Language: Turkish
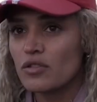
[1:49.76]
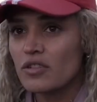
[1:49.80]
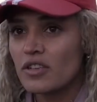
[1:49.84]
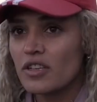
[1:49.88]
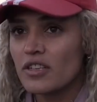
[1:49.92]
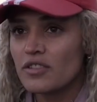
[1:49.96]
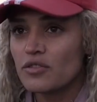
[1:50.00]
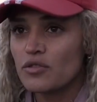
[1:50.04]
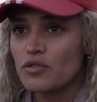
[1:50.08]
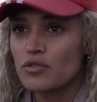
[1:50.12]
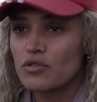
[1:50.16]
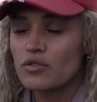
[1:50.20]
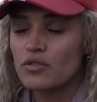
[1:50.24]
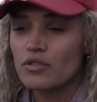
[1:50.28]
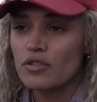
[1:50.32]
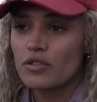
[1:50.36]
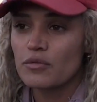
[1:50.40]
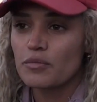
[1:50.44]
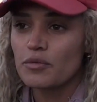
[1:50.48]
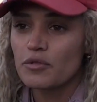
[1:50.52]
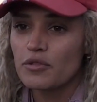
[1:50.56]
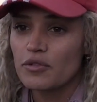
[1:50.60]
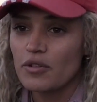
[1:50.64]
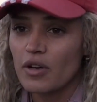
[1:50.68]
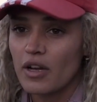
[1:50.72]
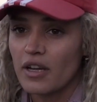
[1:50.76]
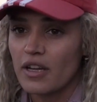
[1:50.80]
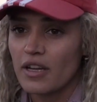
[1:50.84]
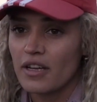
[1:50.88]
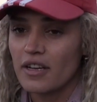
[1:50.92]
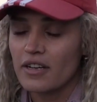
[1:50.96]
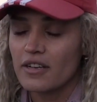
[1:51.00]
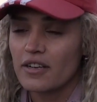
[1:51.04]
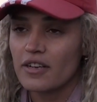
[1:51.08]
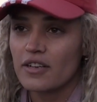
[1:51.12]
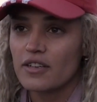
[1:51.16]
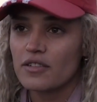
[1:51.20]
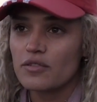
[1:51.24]
geçiyor çünkü bu
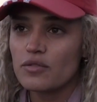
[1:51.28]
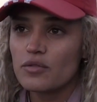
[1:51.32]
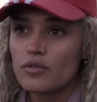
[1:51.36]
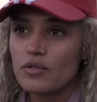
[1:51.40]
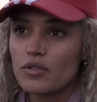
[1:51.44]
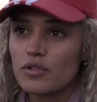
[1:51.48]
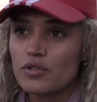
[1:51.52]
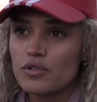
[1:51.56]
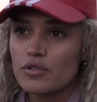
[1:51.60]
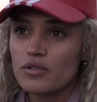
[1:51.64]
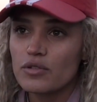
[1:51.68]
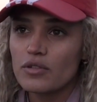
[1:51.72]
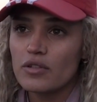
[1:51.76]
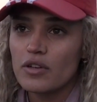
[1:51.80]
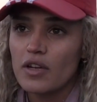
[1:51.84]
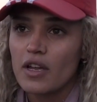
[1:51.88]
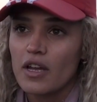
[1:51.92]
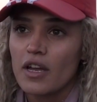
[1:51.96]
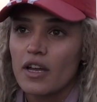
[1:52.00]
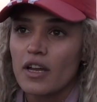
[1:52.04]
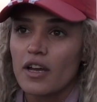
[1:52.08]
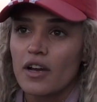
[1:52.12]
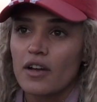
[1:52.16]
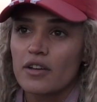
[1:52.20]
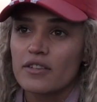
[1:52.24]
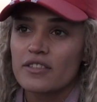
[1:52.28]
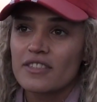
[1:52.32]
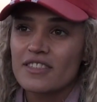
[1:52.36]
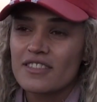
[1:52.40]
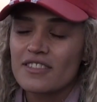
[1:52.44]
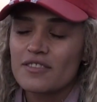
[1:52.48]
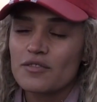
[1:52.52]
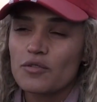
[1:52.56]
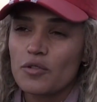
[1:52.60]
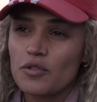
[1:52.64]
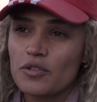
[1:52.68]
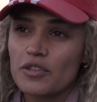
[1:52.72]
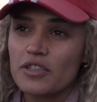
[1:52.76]
e, kayaklı koşu
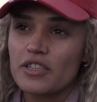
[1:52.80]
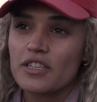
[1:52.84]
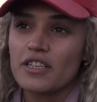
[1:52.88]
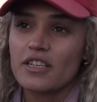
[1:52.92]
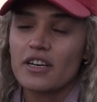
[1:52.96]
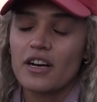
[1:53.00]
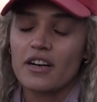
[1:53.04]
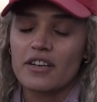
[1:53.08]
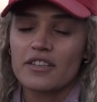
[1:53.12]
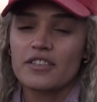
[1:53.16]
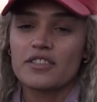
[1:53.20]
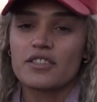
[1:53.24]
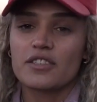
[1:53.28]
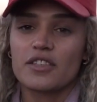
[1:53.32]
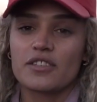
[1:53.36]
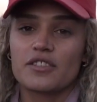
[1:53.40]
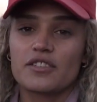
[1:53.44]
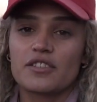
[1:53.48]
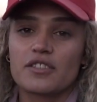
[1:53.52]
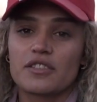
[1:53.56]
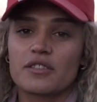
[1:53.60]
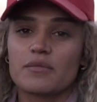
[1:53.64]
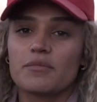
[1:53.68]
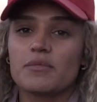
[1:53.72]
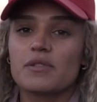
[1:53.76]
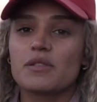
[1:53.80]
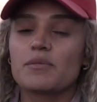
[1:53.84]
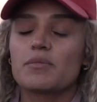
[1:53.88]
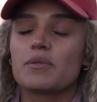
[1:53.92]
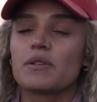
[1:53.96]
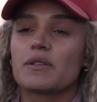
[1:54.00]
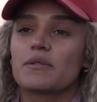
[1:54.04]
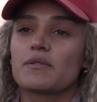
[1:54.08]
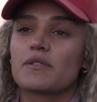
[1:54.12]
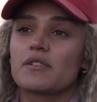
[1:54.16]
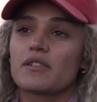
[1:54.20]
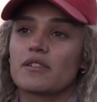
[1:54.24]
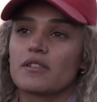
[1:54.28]
yılın 12 ayı çalıştığımız
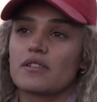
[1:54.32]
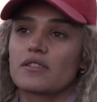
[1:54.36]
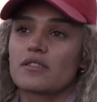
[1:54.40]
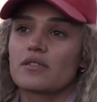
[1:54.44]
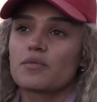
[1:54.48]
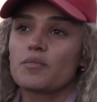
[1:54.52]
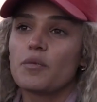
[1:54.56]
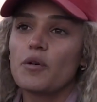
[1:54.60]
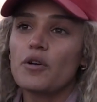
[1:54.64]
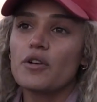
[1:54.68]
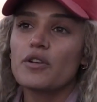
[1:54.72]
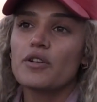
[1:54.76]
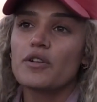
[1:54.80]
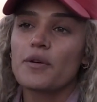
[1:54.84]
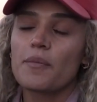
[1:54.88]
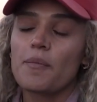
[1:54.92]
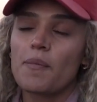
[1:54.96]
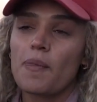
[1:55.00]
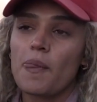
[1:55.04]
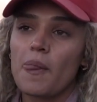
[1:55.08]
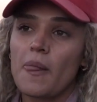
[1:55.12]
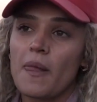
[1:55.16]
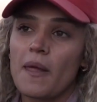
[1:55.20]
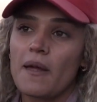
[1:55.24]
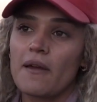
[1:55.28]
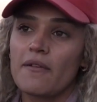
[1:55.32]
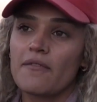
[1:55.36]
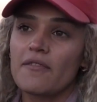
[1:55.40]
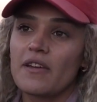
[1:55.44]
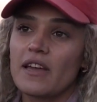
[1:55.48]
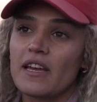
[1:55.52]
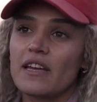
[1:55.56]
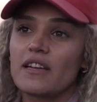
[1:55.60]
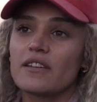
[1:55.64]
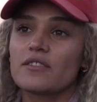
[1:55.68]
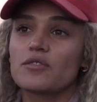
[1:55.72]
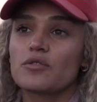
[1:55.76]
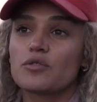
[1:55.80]
bir e, spor e,
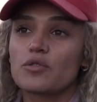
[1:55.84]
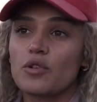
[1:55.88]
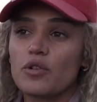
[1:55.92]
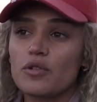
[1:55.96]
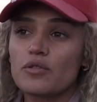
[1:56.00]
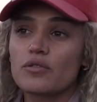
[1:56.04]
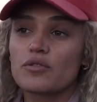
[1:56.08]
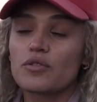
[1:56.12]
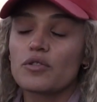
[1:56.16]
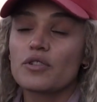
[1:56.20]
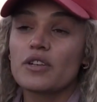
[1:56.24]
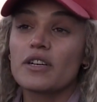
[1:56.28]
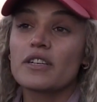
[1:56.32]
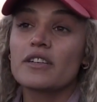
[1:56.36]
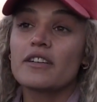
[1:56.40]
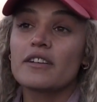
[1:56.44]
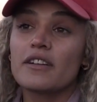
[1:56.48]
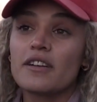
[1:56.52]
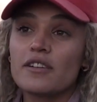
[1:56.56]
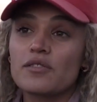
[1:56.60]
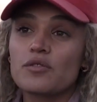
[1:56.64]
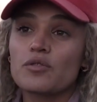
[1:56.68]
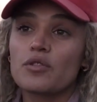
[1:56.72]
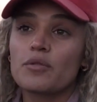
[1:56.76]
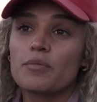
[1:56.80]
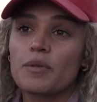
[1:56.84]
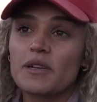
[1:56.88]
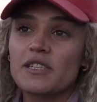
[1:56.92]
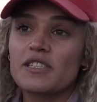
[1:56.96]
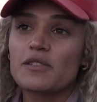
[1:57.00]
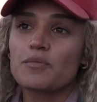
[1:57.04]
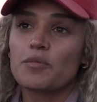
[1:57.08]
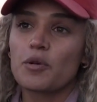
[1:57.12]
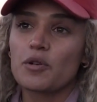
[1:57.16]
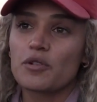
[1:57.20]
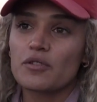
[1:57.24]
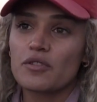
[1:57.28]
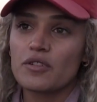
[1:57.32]
ve çok dünyanın en zor 5
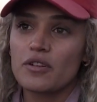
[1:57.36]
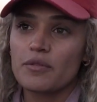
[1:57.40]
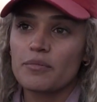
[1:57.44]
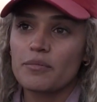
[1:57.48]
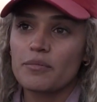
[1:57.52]
sporundan